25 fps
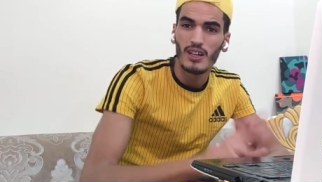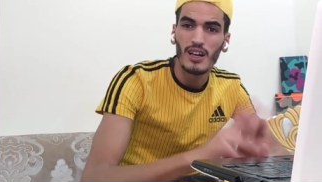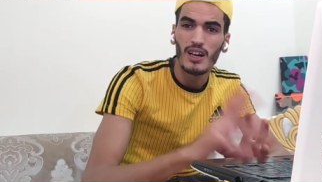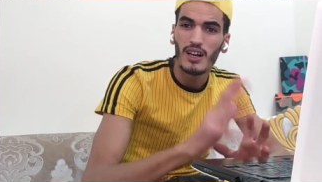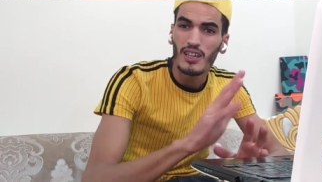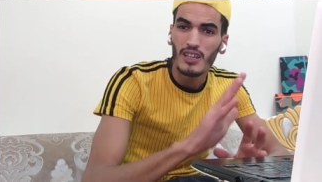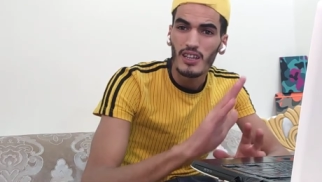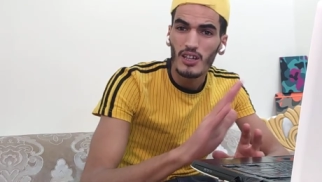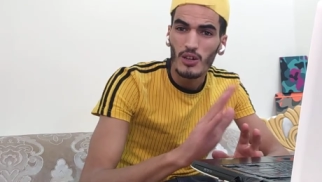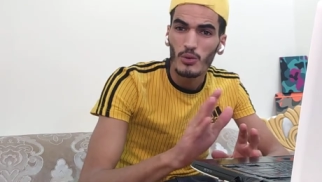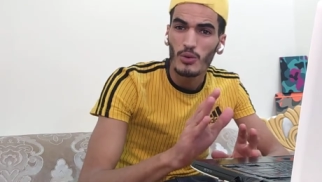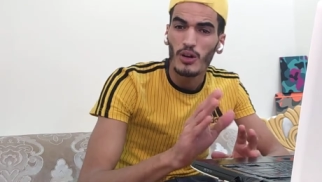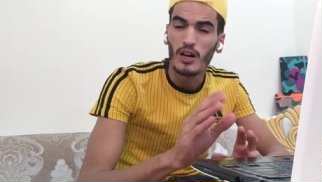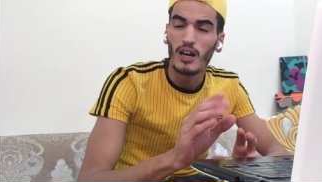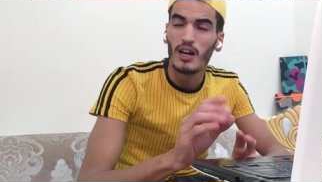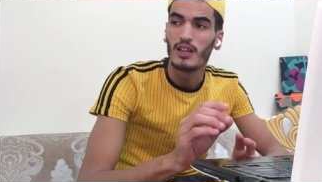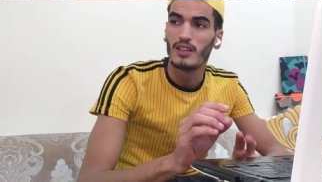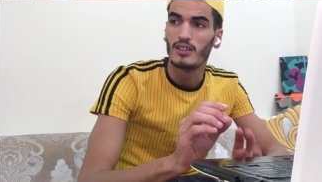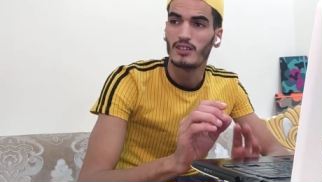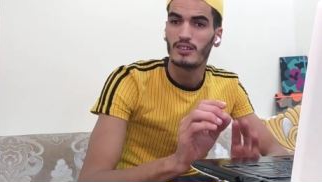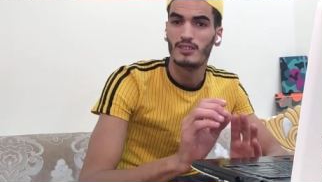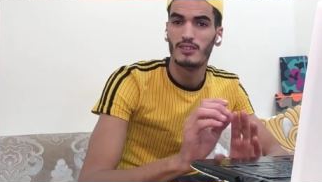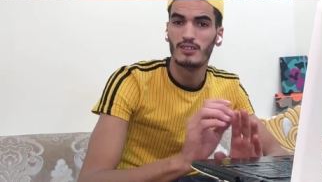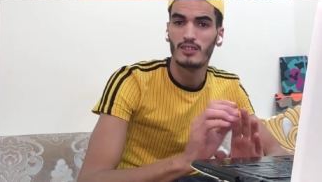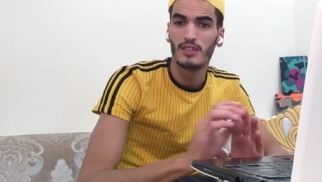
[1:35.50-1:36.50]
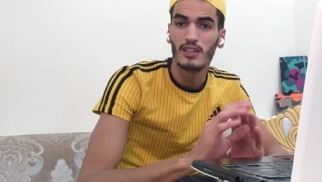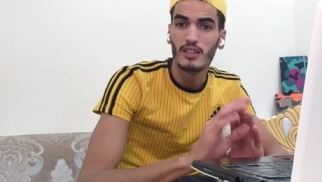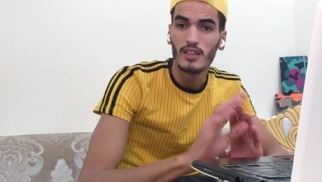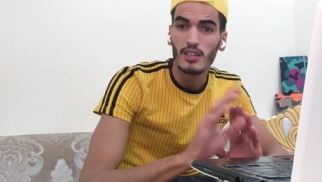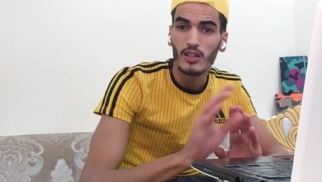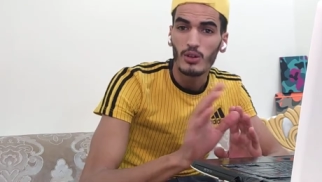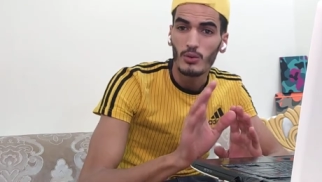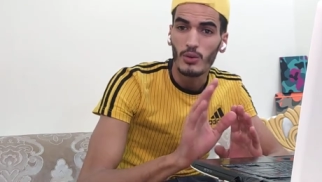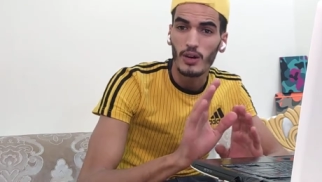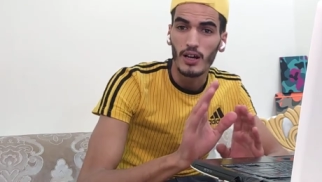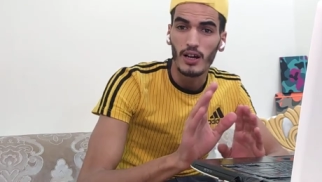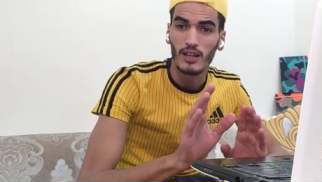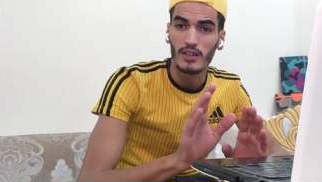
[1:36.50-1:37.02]
اي واحد اي
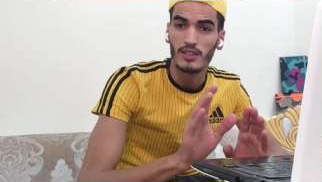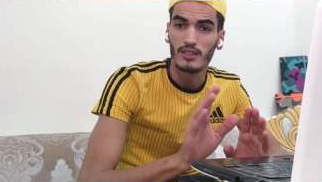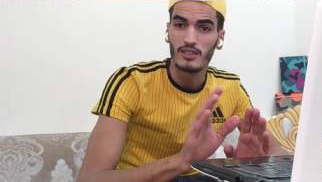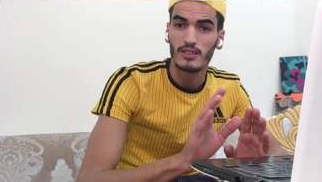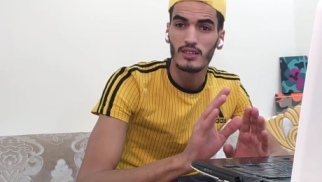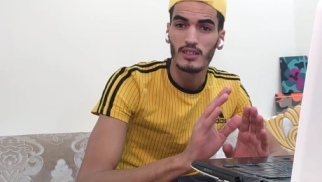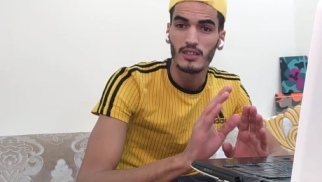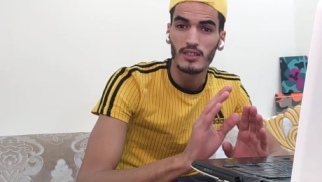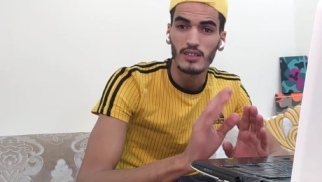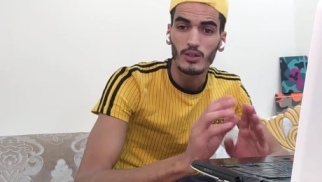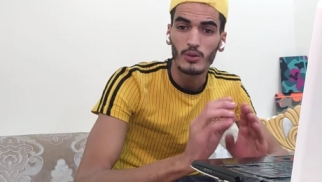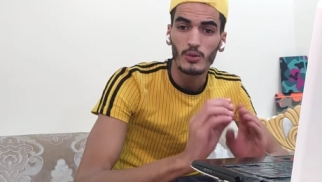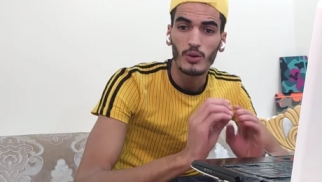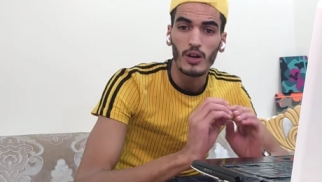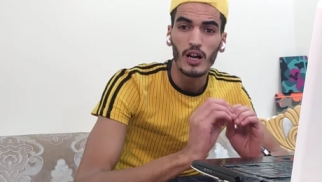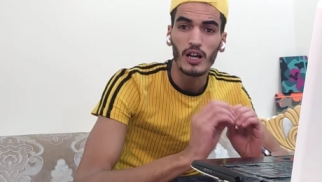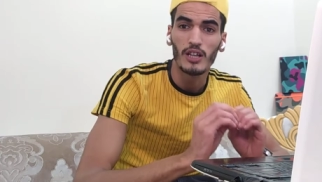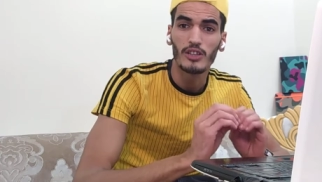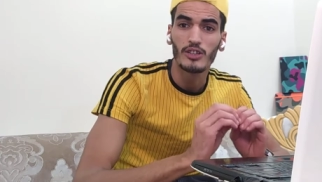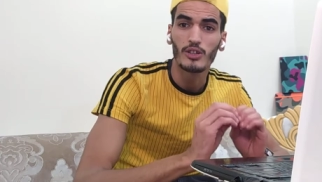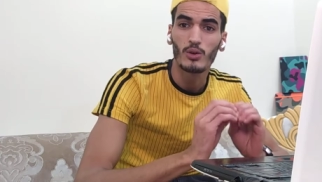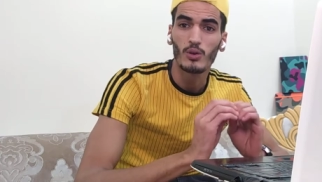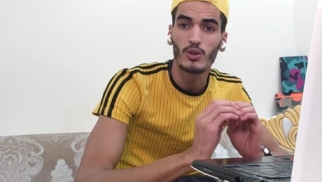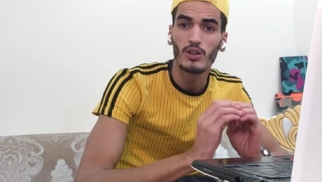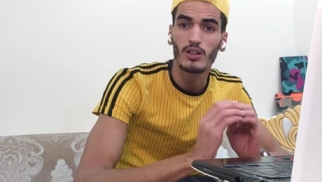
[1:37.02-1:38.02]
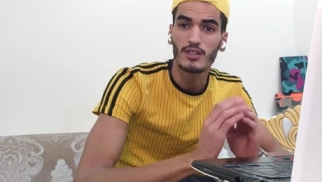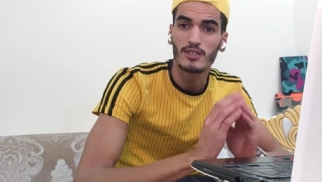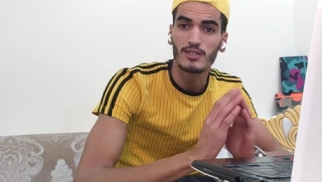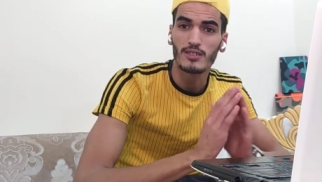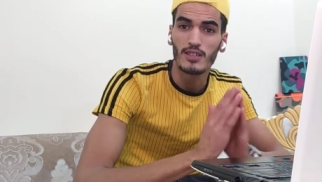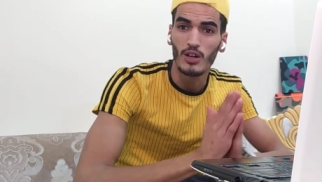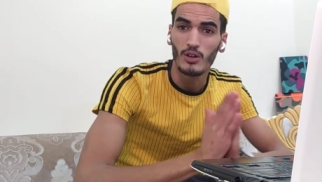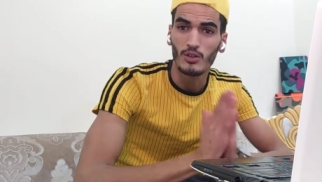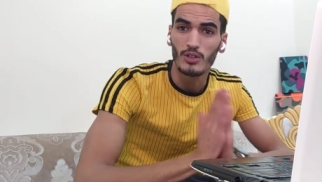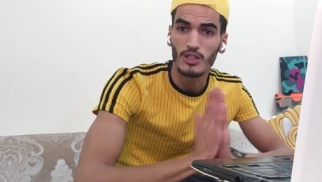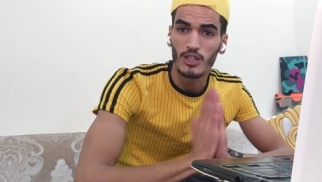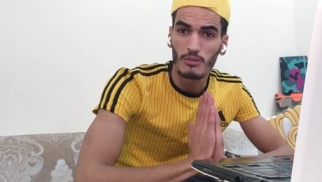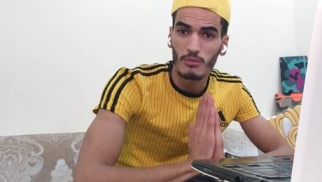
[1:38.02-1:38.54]
واحد اي واحد يقول لك
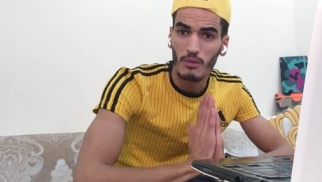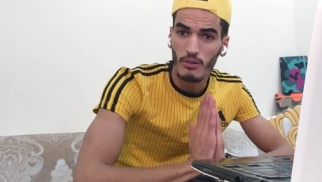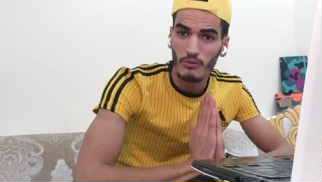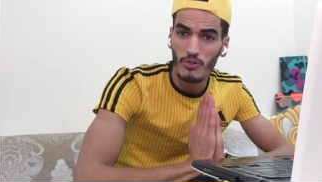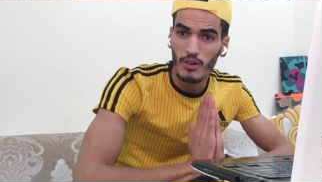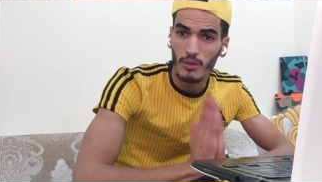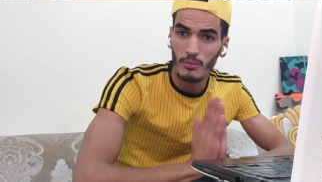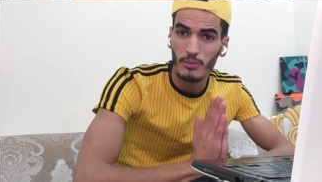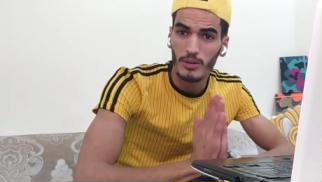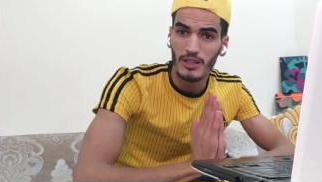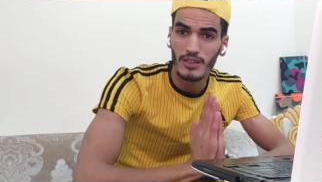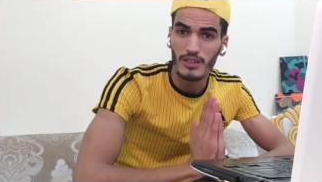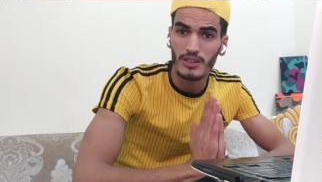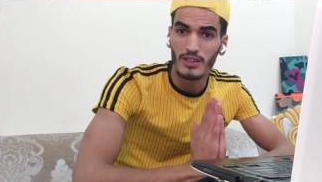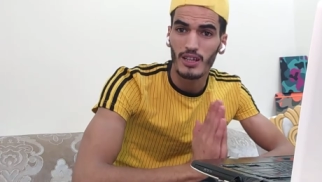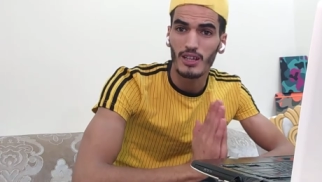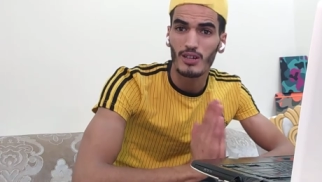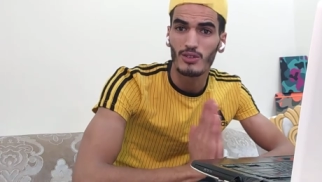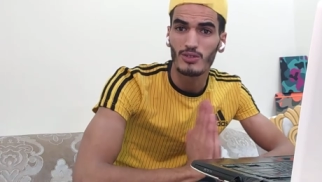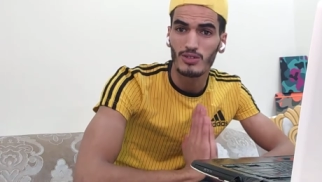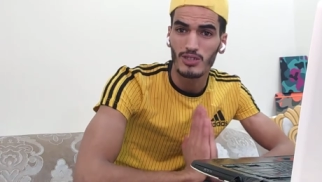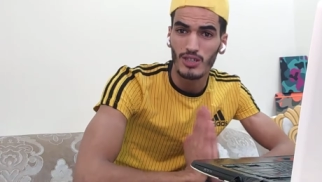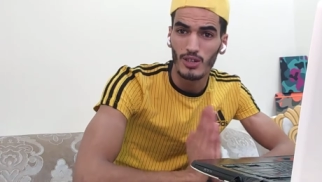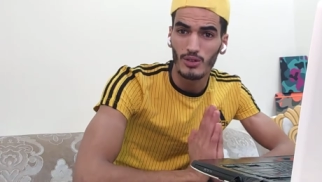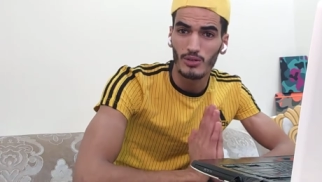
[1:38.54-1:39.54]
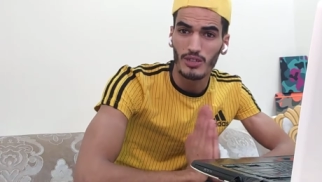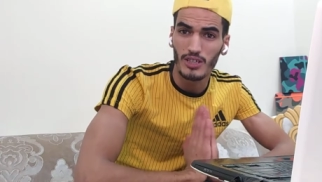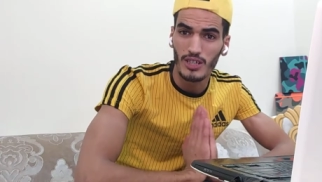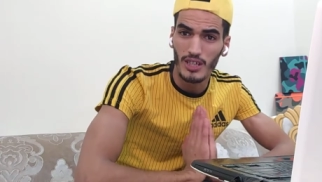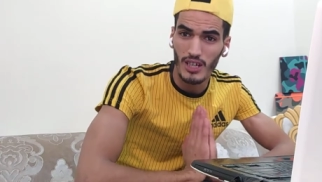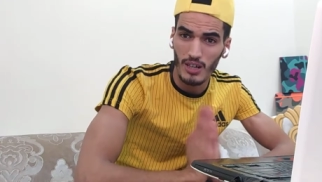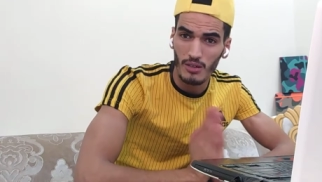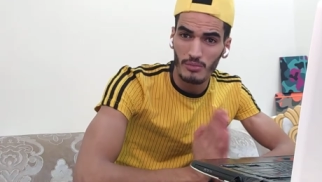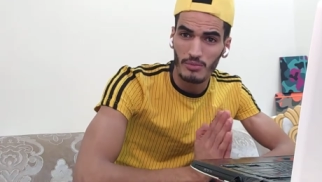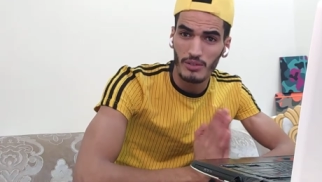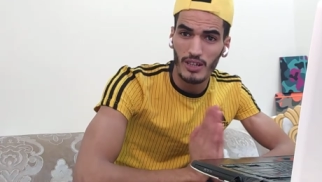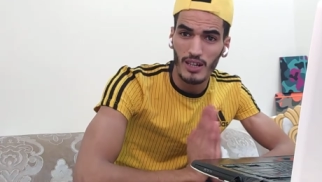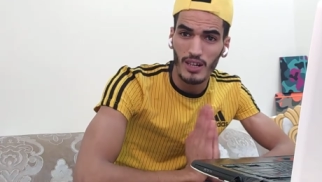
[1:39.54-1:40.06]
السعوديه ما فيها ما يدار السعوديه
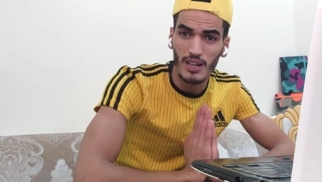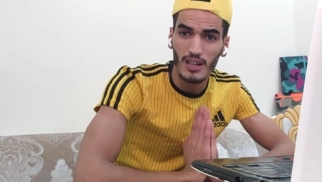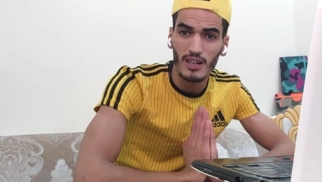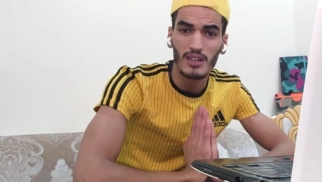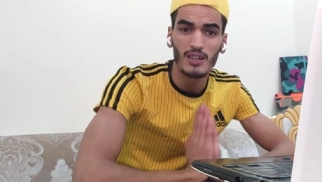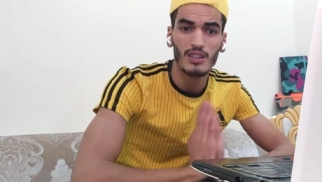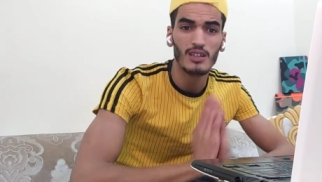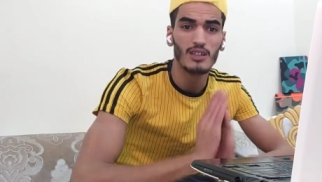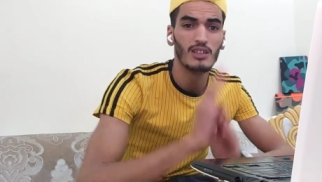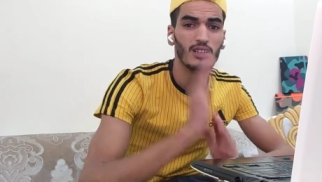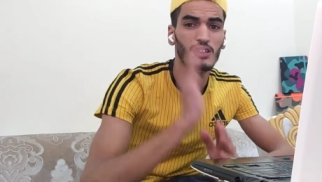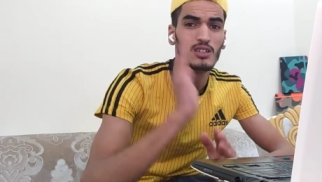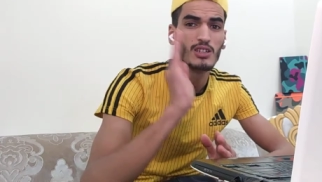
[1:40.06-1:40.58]
قبيحه